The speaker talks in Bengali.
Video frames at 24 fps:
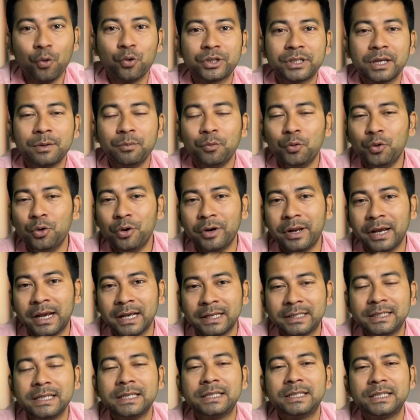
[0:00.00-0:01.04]
কোর্সের মূল্য
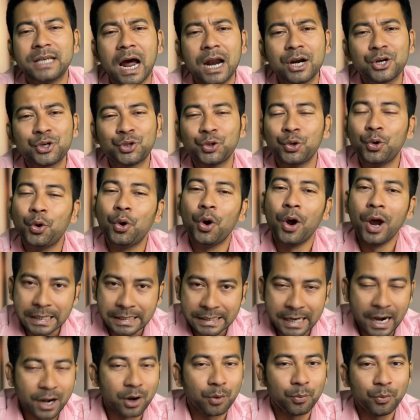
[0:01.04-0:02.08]
রেখেছি চারশো
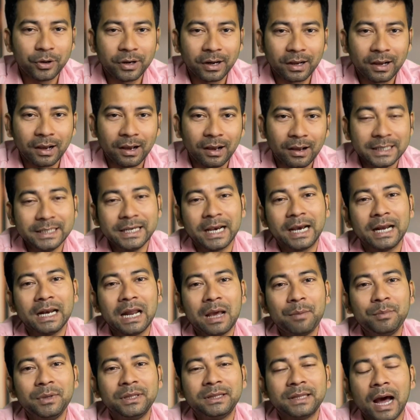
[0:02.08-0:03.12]
নিরানব্বই টাকা যেখানে
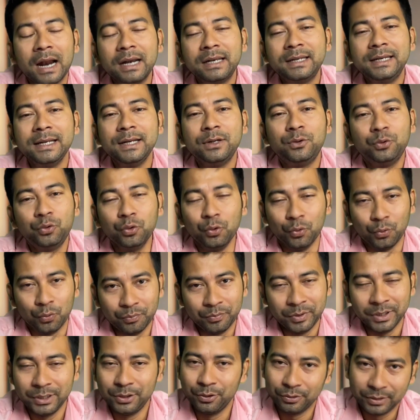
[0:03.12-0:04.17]
আমি থার্টি টু
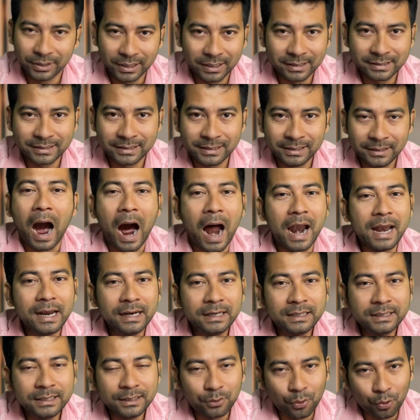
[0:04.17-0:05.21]
ভিডিও দিয়েছি
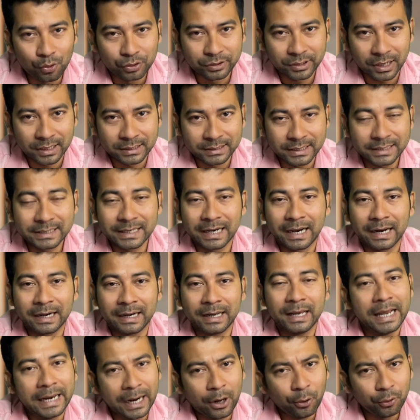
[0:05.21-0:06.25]
আরেকটি কোর্স আছে যেখানে
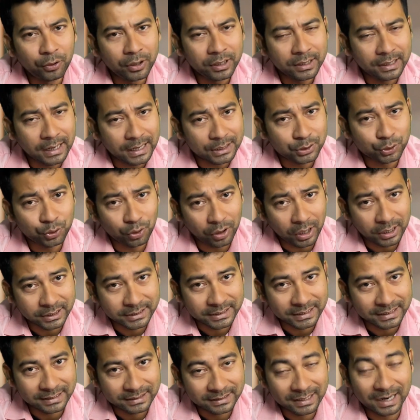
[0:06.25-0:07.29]
রেকর্ডেড ক্লাস তো
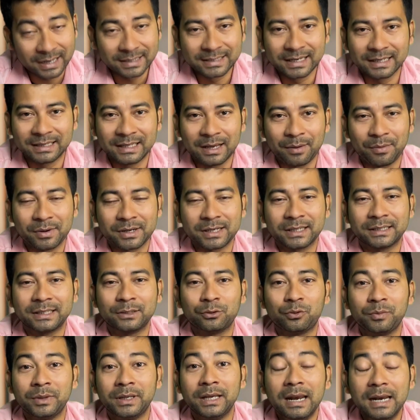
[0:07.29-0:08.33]
আছেই তার সাথে আমার সাথে
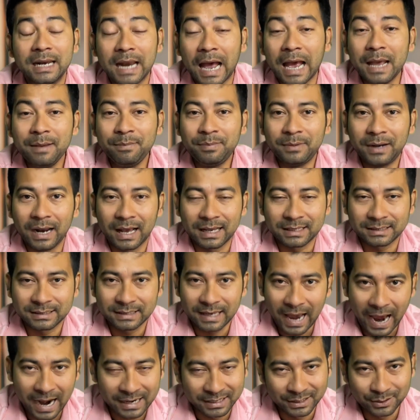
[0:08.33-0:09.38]
তুমি লাইভ ক্লাস
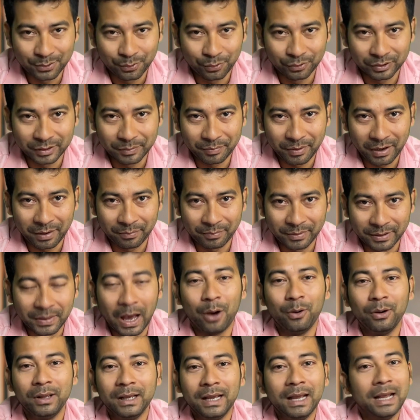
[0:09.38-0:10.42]
অ্যাটেন্ড করতে পারবে
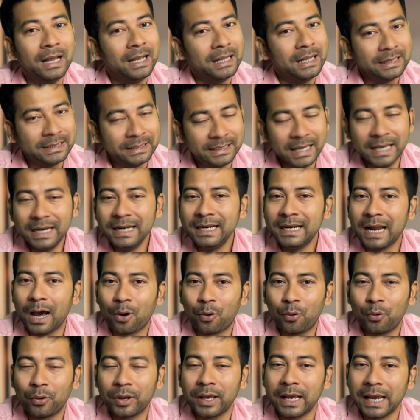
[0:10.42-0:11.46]
তাহলে দেরি না
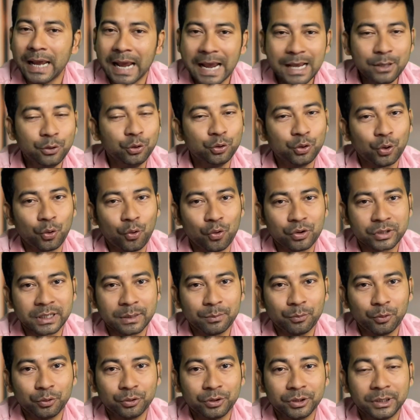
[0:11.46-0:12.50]
করে এই দুটো
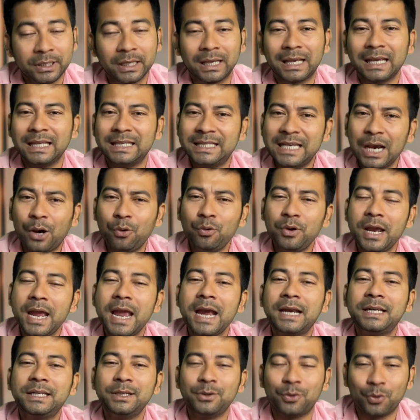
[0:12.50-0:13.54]
কোর্সের মধ্যে থেকে যে কোনো
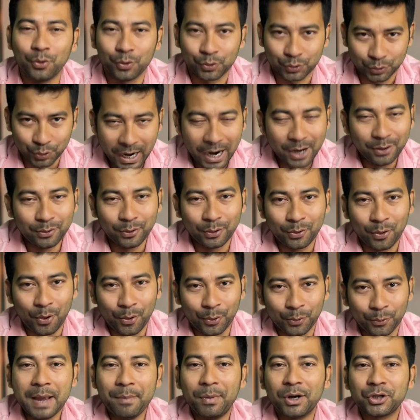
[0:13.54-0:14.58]
একটি কোর্স এনরোল
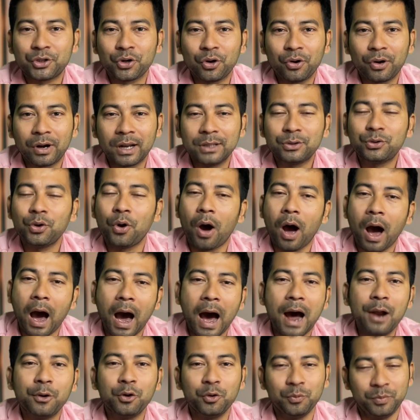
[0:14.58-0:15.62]
করো এমার সংক্রান্ত
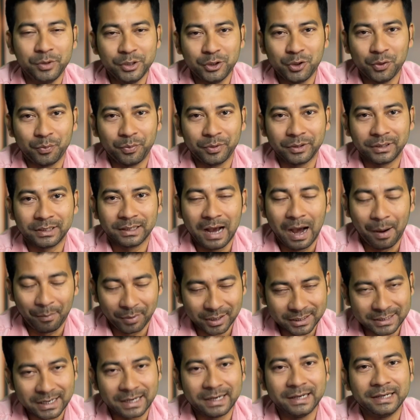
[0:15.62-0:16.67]
আরও ভিডিও পেতে
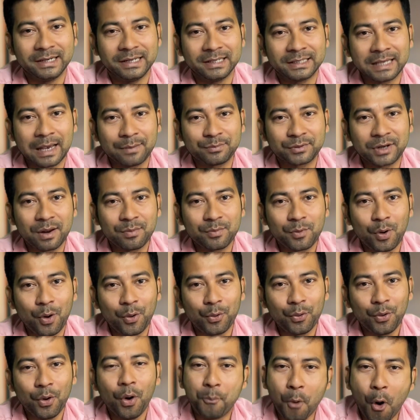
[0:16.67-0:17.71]
আমার চ্যানেলটি সাবস্ক্রাইব
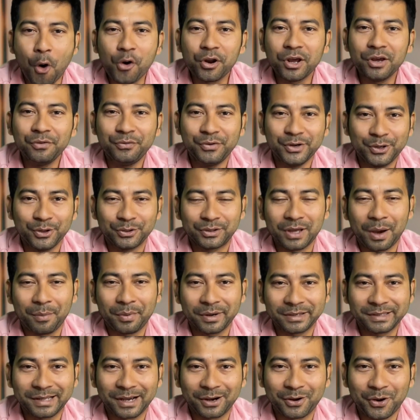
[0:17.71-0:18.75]
করো পরের ভিডিওতে
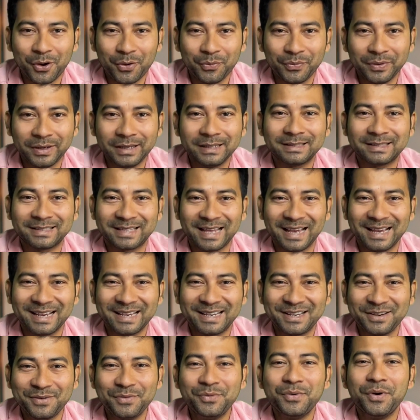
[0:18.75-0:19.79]
আবার দেখা হবে থ্যাংক
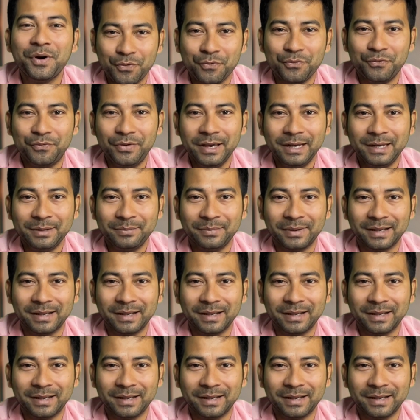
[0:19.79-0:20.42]
ইউ ভেরি